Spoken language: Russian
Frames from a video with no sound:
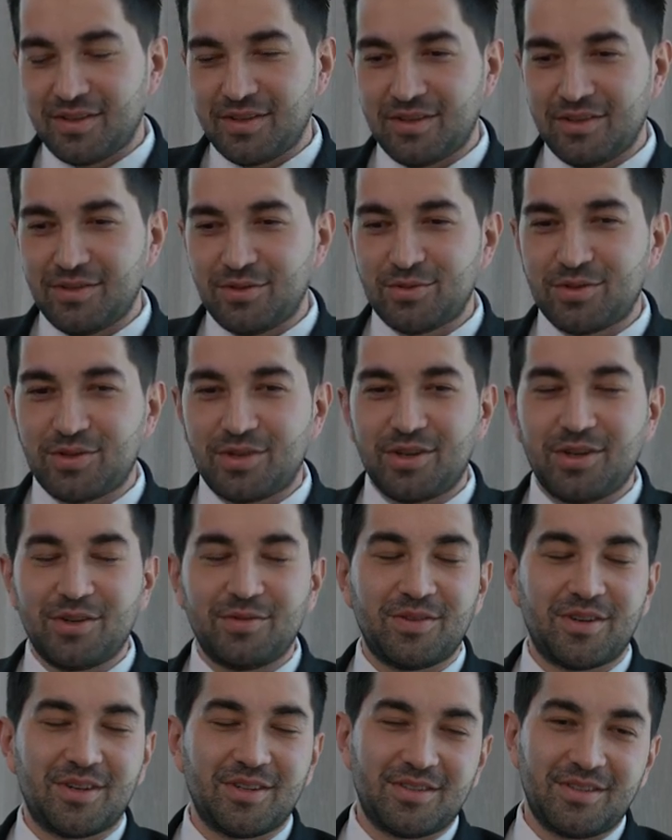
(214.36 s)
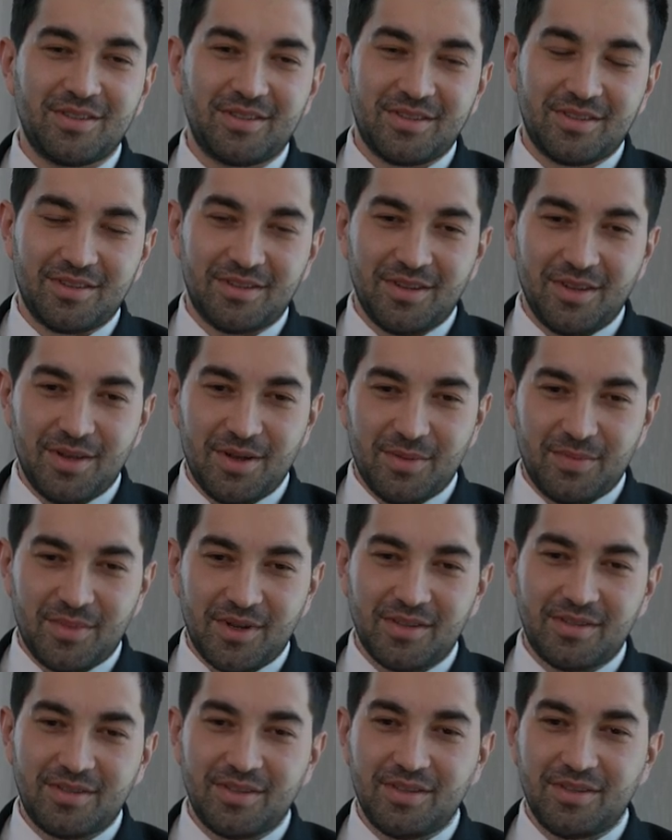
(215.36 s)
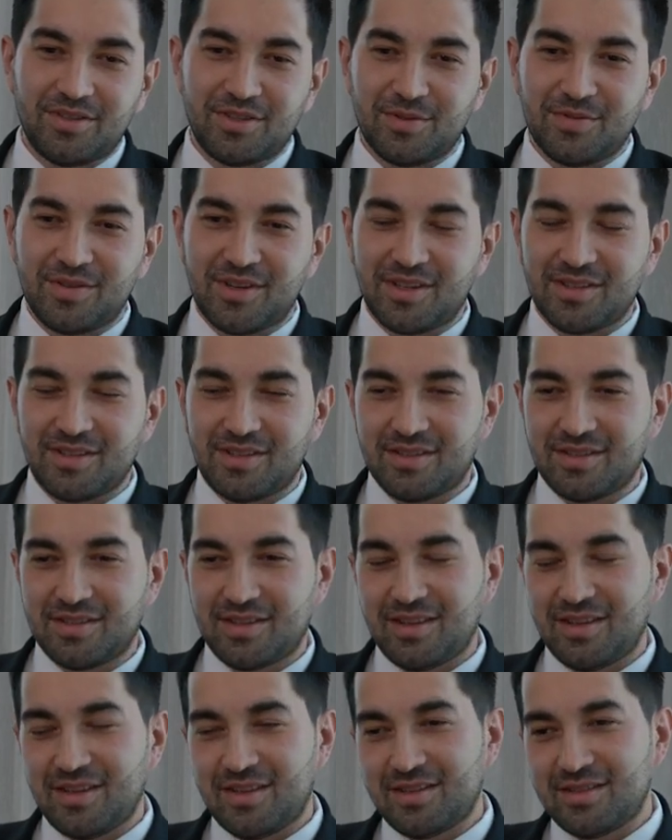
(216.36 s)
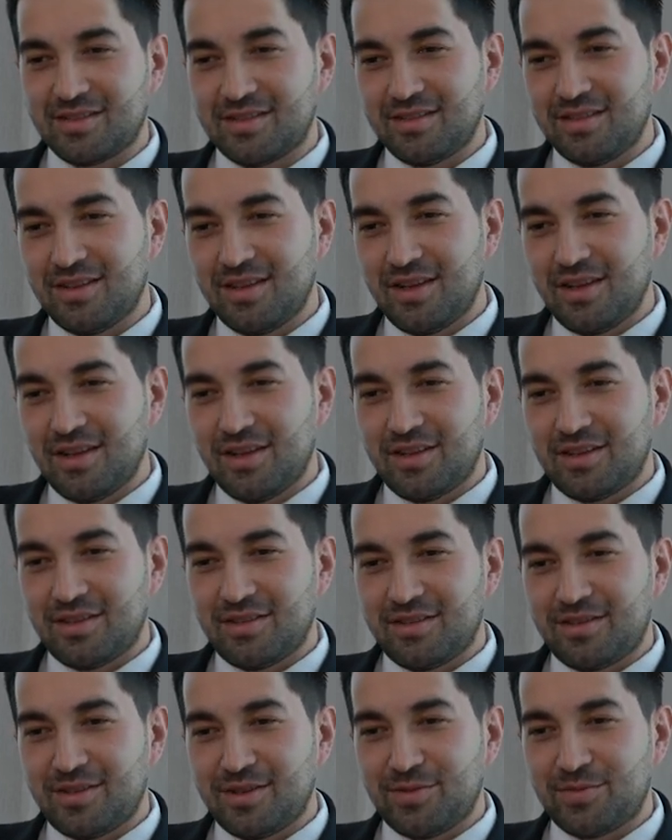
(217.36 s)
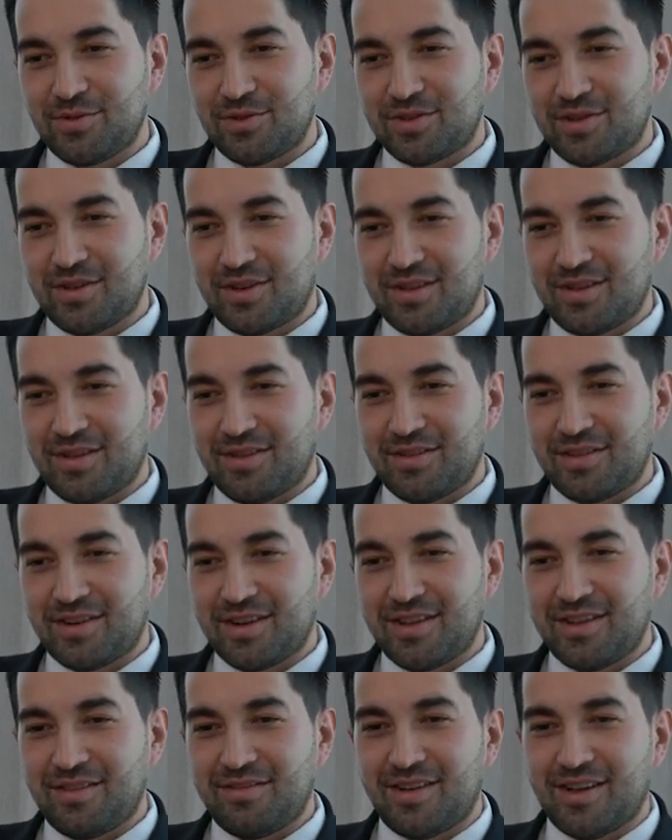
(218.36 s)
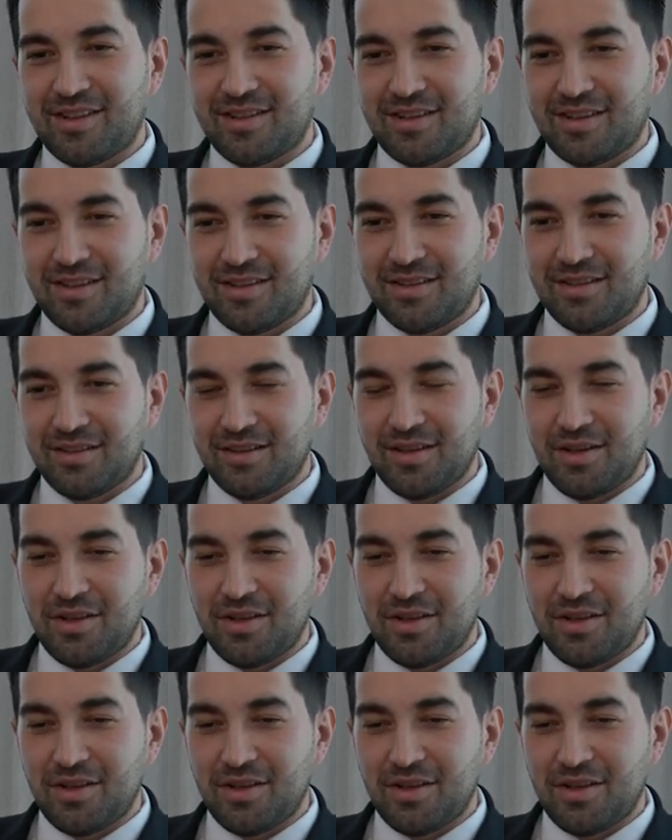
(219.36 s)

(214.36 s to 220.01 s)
индустрию вы хотите пойти, чем вы хотите заняться, это немножко рано, рановато.